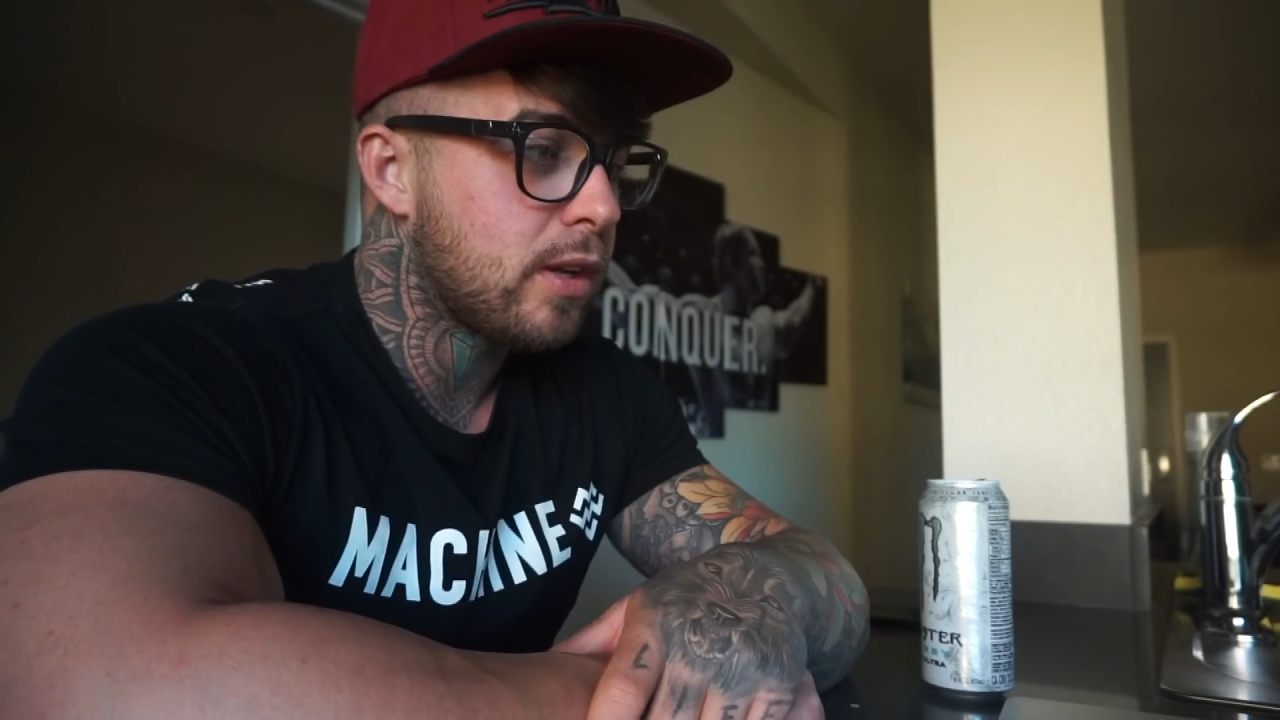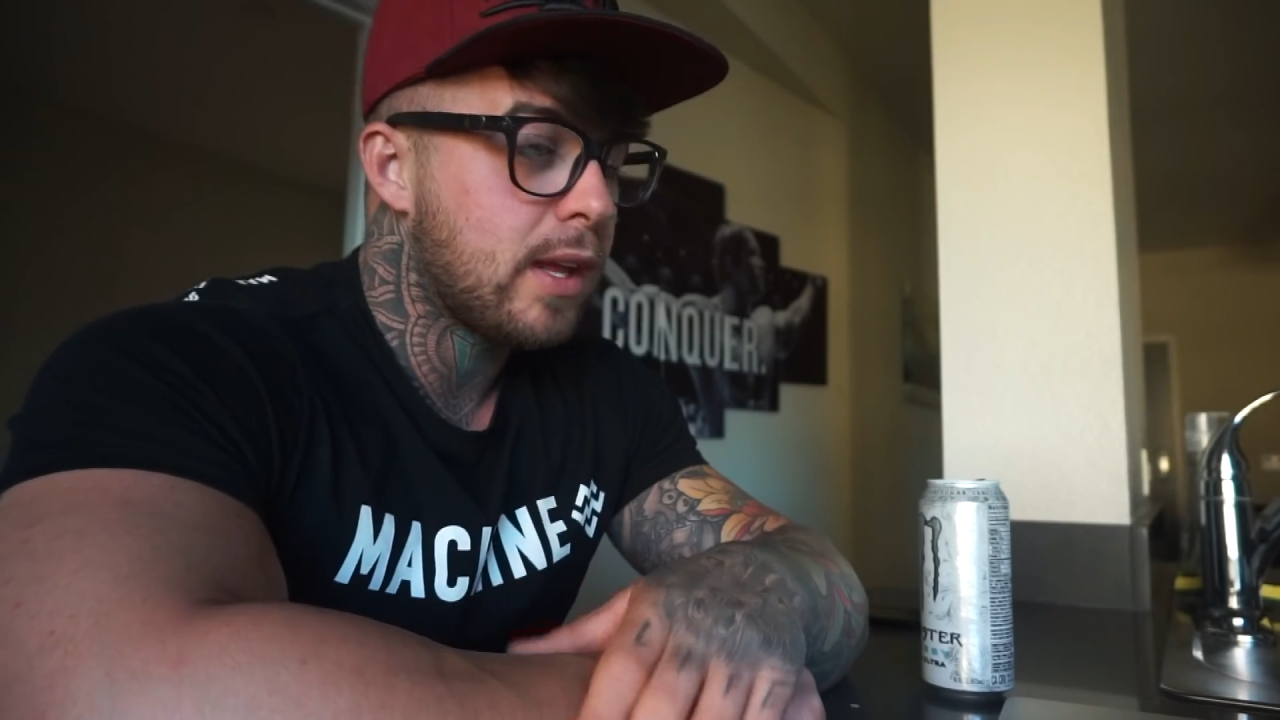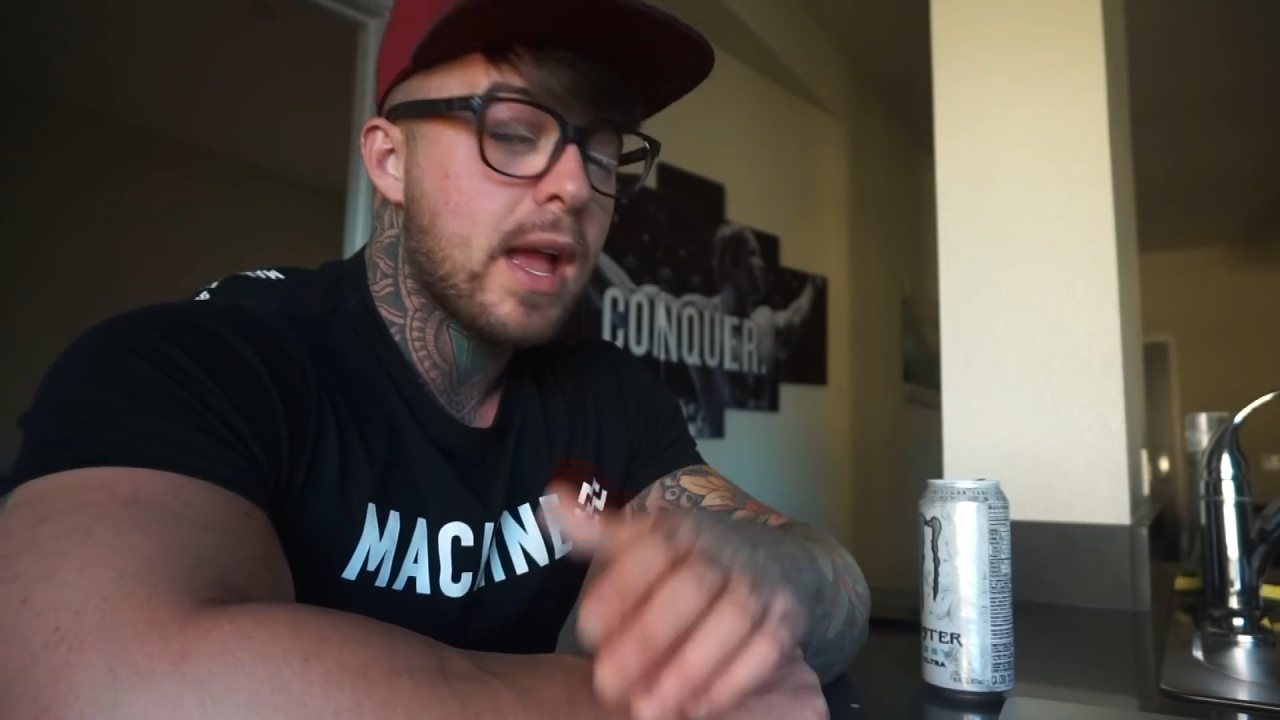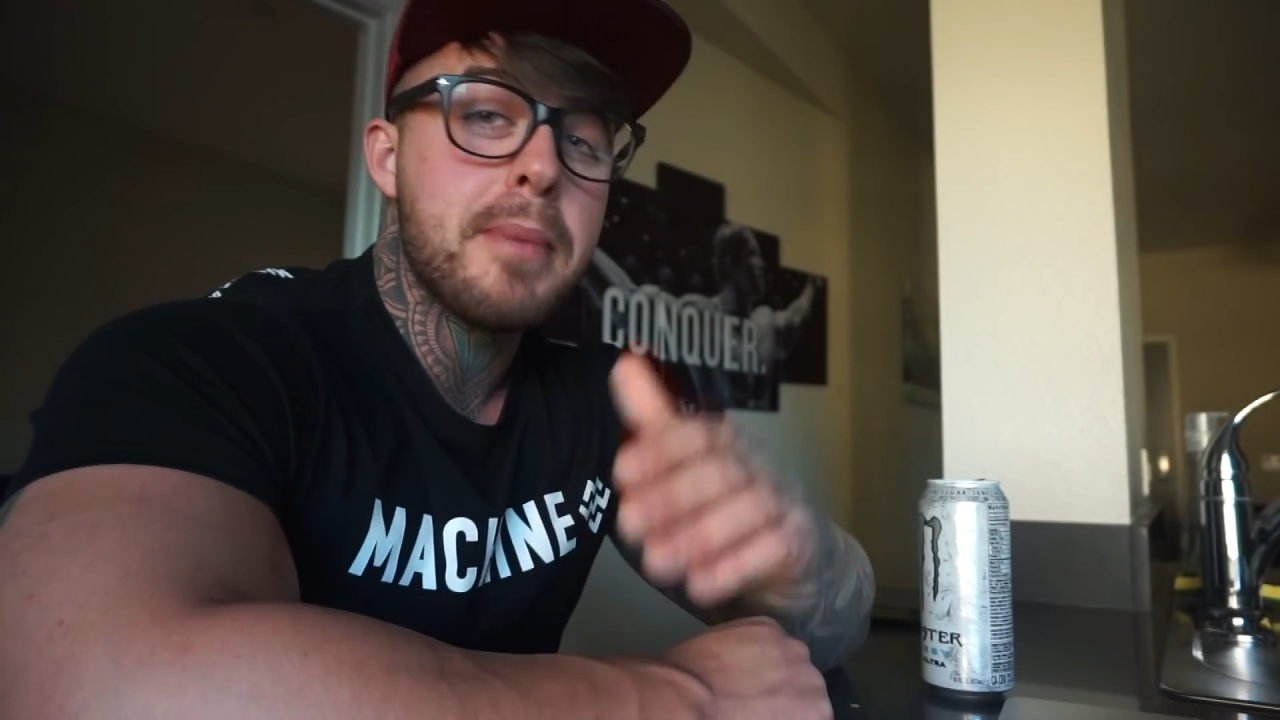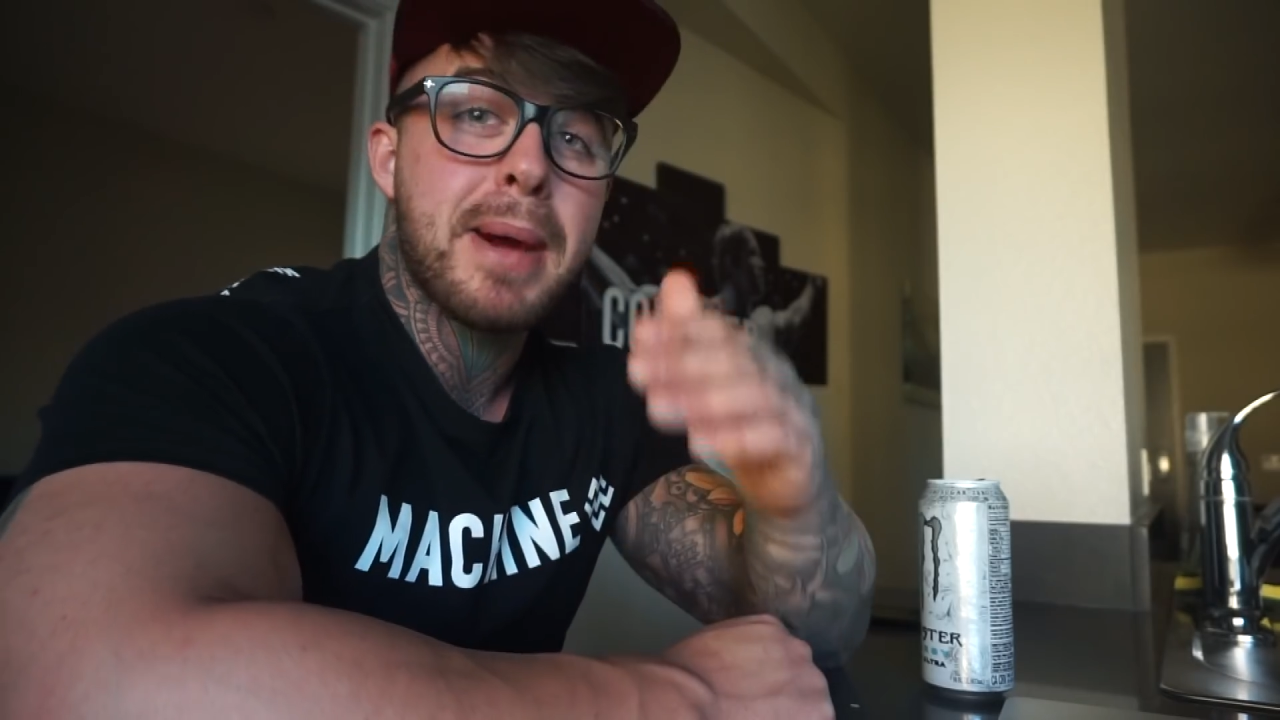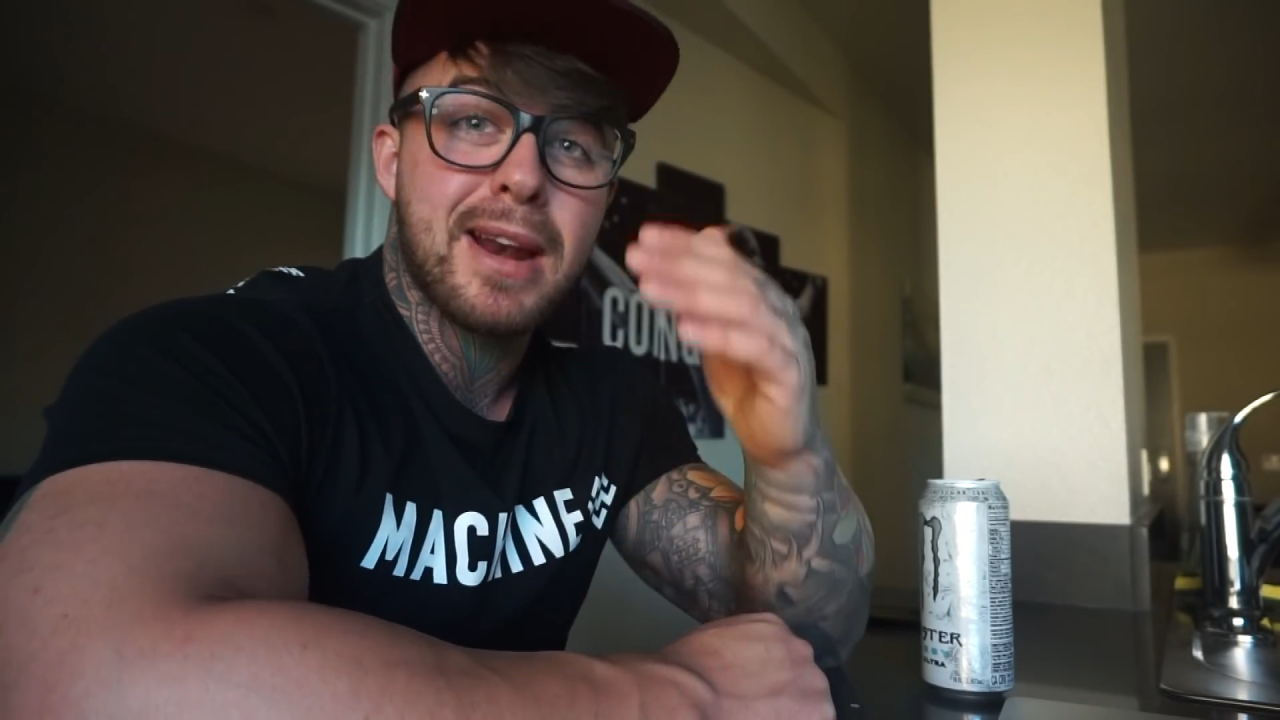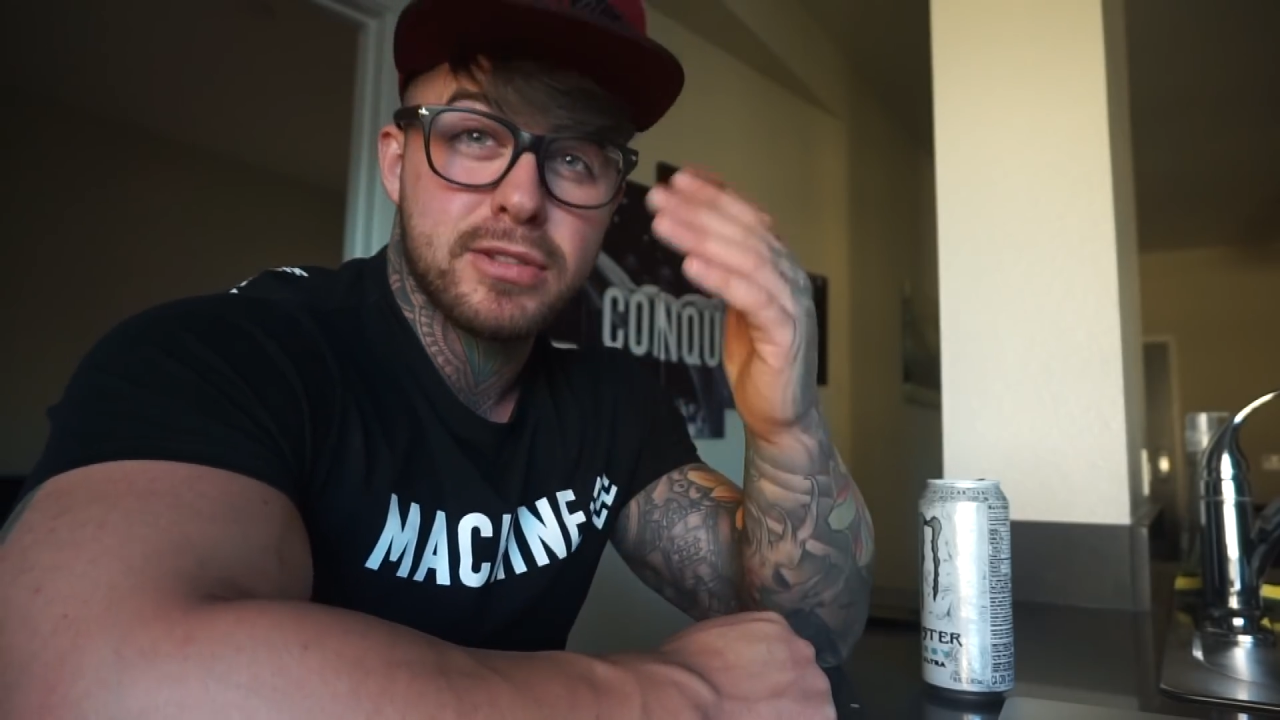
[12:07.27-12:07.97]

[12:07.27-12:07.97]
Y eh, para